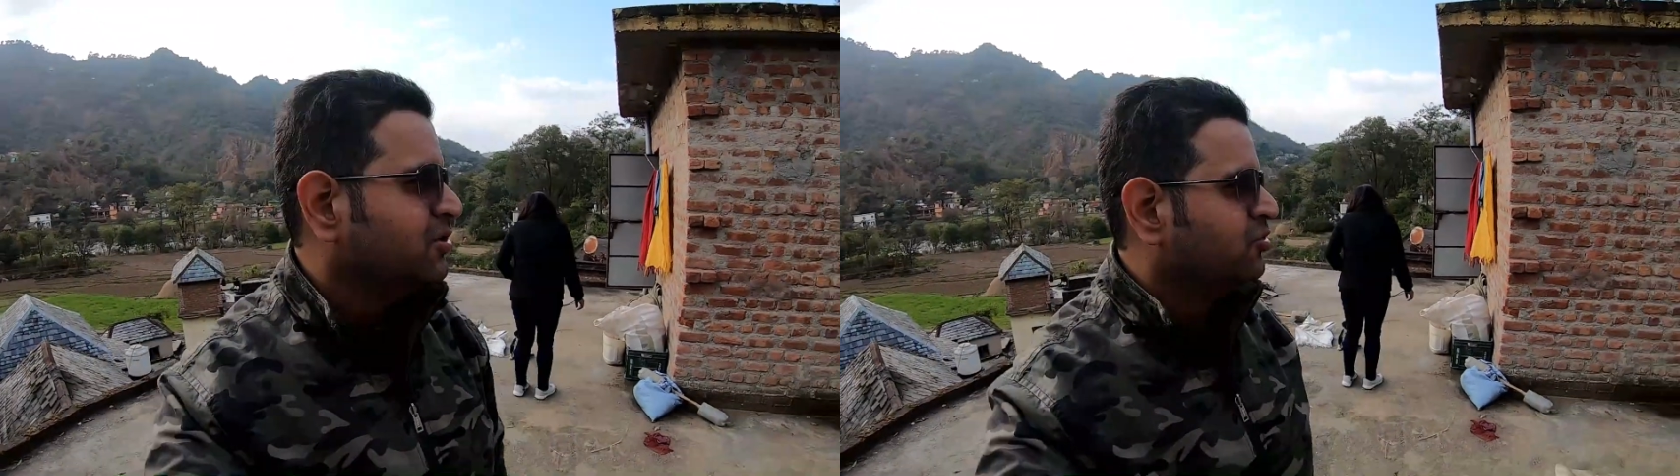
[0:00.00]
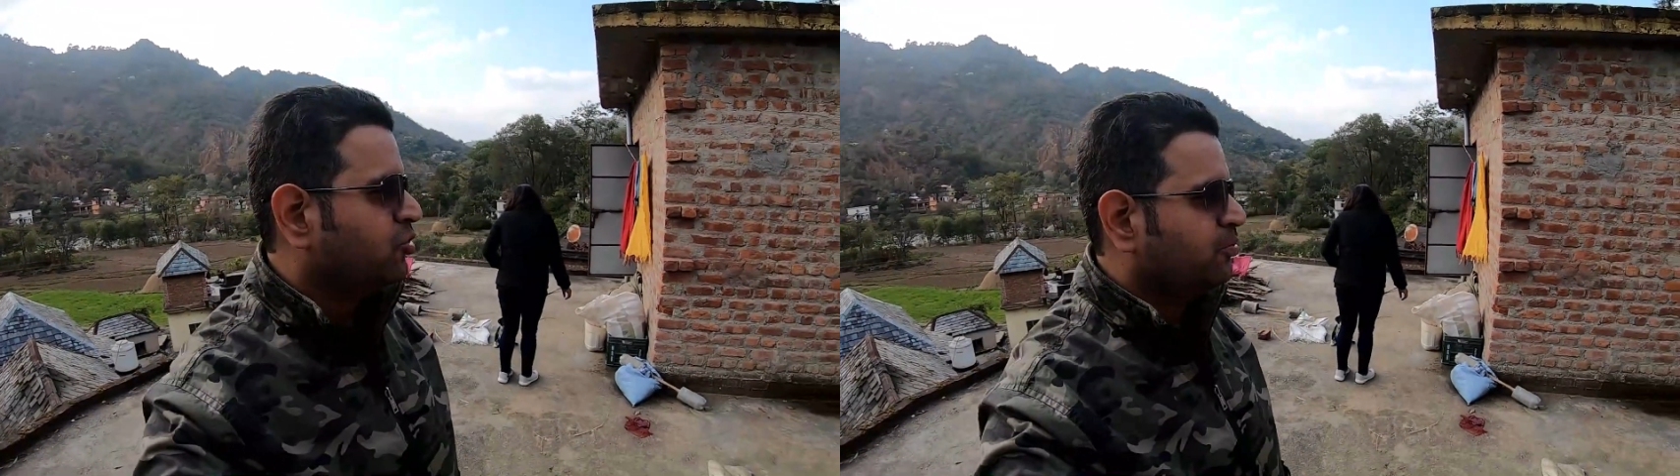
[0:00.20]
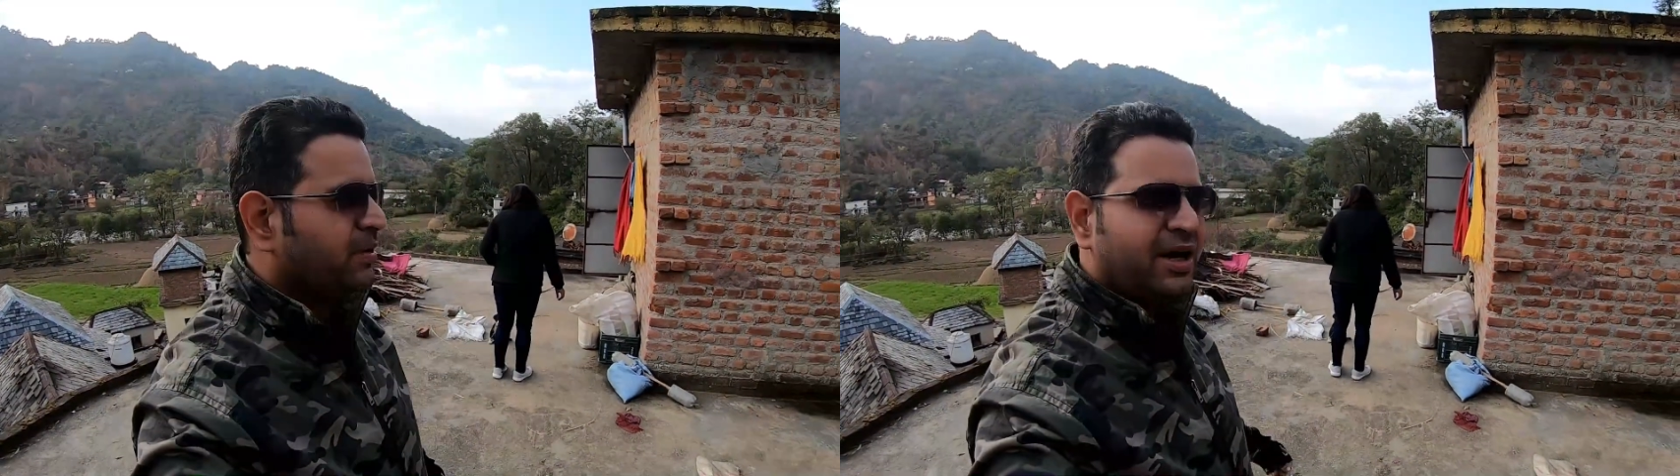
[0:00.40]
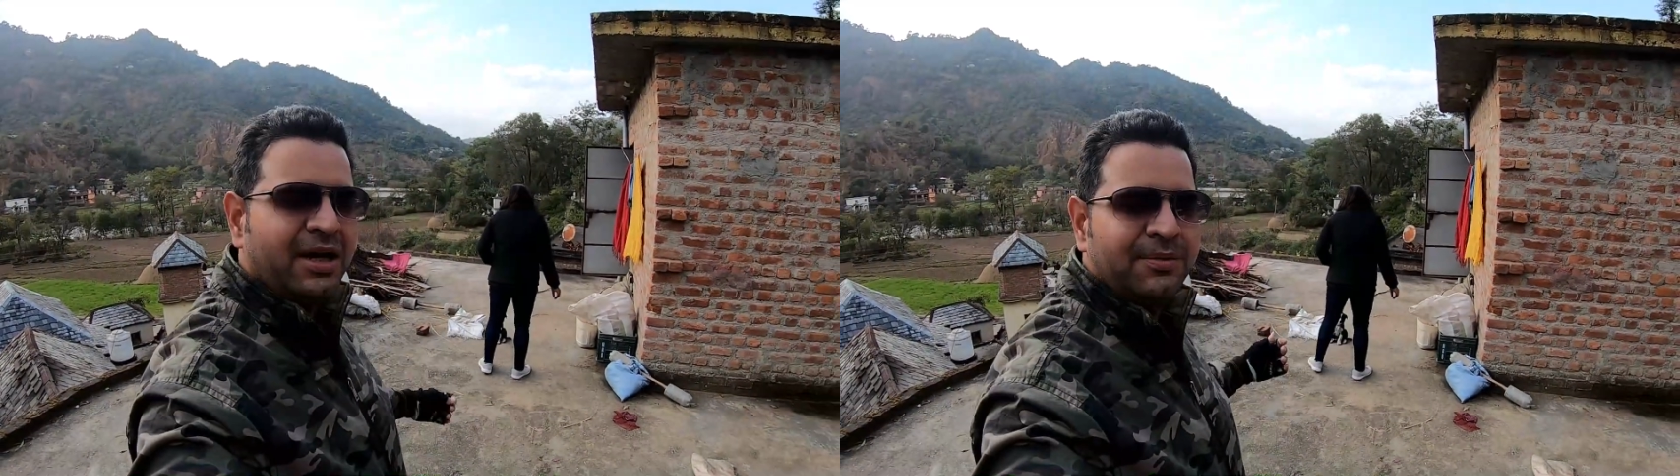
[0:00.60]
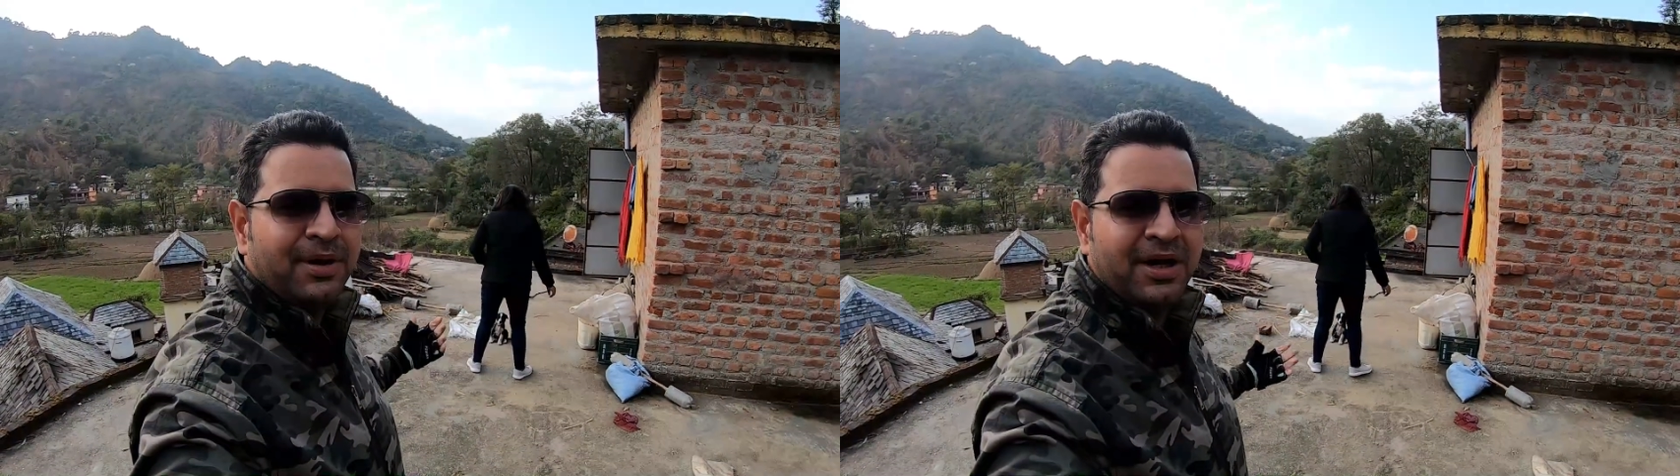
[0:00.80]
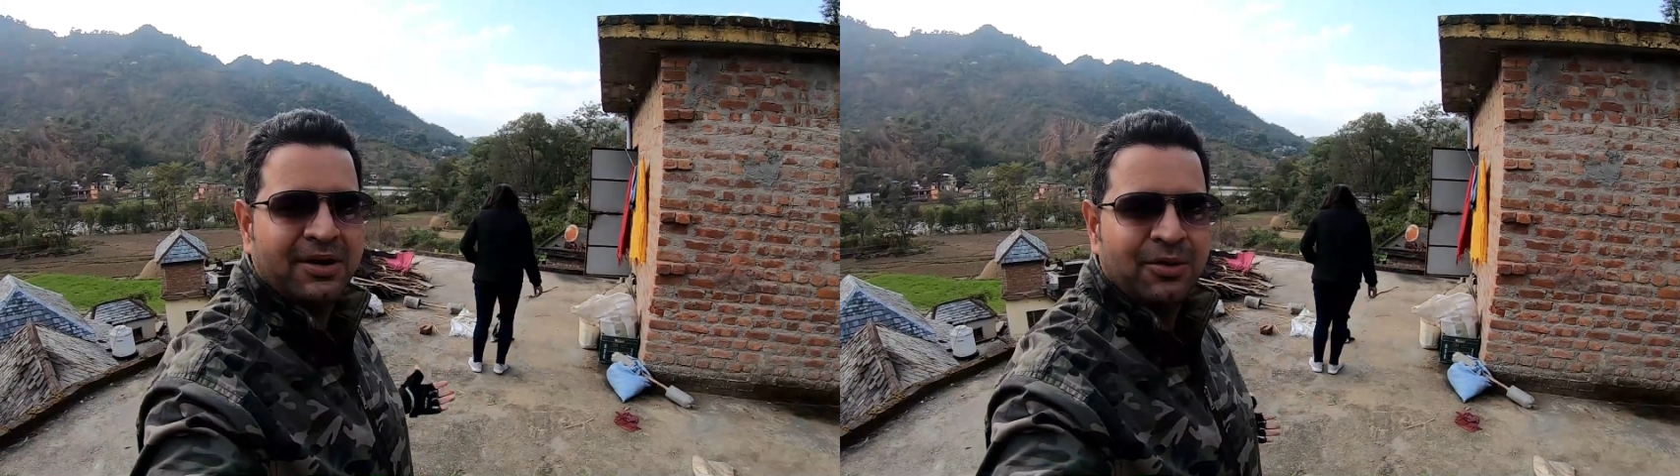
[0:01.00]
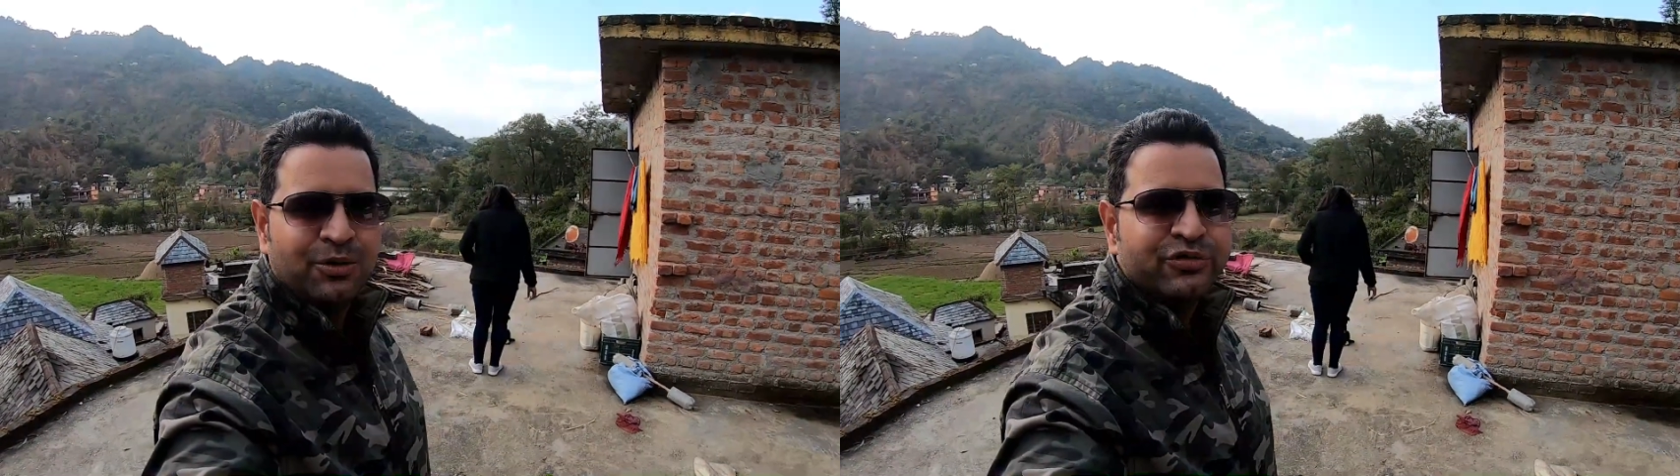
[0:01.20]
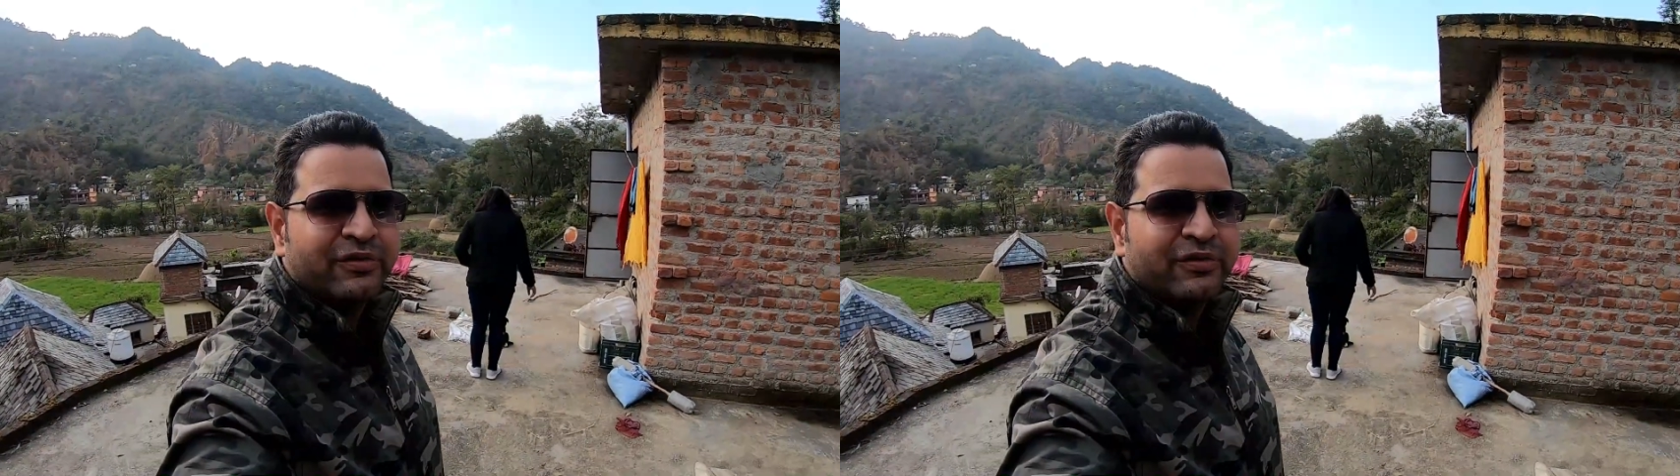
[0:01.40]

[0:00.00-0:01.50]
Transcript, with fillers: तो बड़े ही मेरे क्लोज